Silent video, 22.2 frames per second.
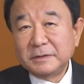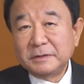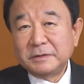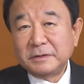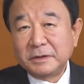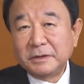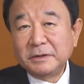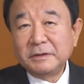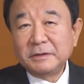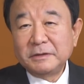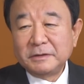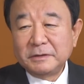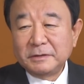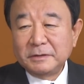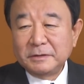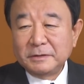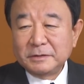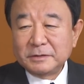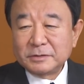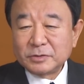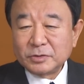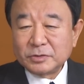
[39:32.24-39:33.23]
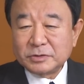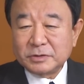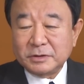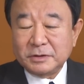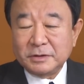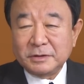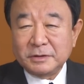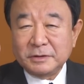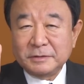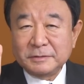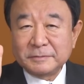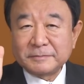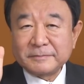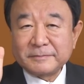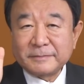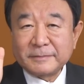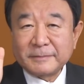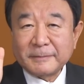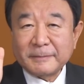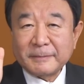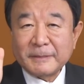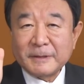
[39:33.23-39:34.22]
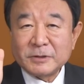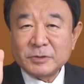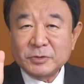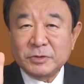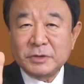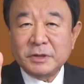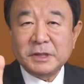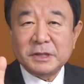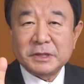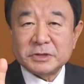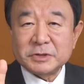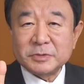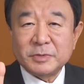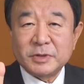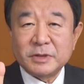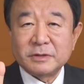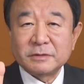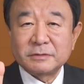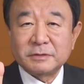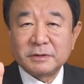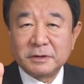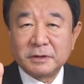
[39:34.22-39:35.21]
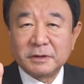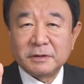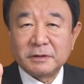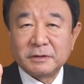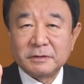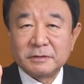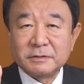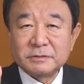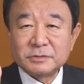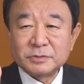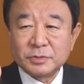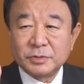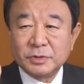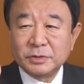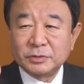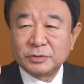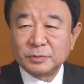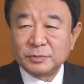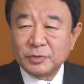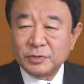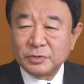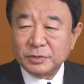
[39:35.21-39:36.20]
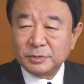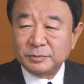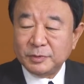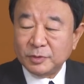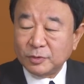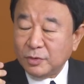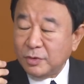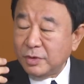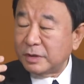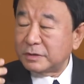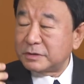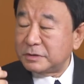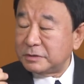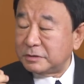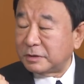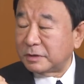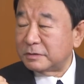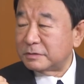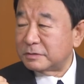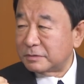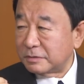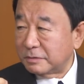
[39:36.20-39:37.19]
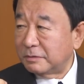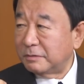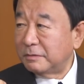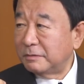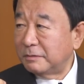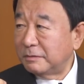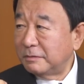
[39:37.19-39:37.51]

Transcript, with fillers: ら、ね、そしてそれだけで済まなくてその後僕に尾行がついたんですよ、